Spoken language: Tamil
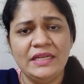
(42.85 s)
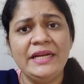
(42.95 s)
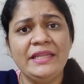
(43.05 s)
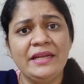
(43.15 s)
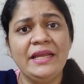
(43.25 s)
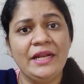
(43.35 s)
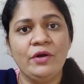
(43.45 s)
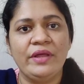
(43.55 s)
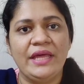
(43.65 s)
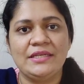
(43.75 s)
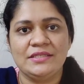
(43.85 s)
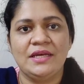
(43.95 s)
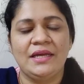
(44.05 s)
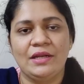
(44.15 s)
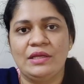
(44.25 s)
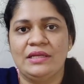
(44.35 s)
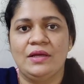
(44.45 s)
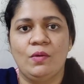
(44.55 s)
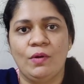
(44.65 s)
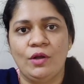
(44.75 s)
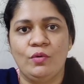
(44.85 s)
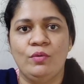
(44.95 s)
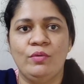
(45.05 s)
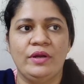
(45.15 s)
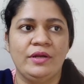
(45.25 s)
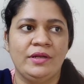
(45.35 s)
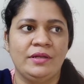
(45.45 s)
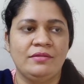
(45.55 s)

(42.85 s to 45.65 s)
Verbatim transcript: கிட்டத்தட்ட என்னோட ஏஜ் தான் இருக்குது அவங்களுக்கும் ஒரு